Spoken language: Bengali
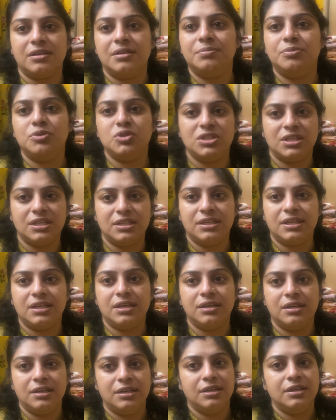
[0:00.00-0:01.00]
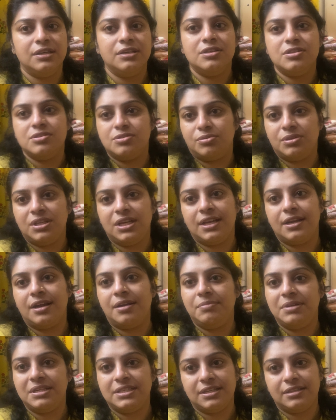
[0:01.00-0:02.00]
টান্না বুঝিয়ে দিয়ে যদি
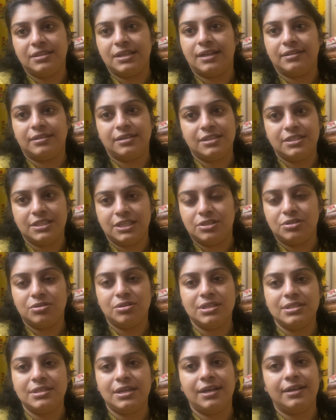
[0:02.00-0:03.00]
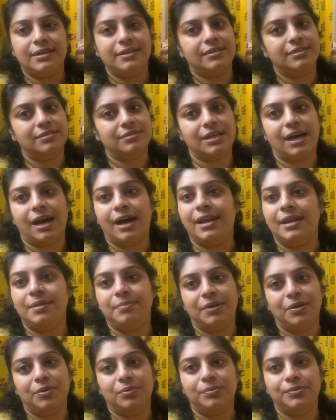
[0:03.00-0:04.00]
এনার মিটিং তাড়াতাড়ি শেষ হয়ে যায় তাহলে
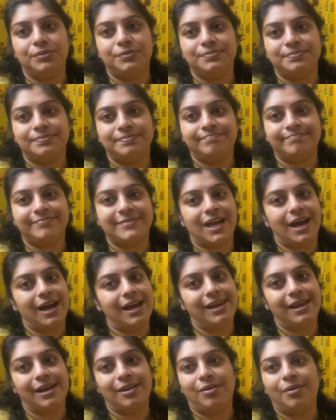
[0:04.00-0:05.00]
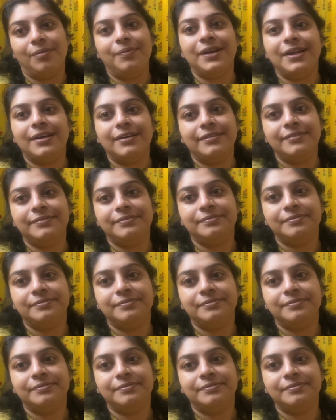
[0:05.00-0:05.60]
বেরোবো না হলে আর হবে না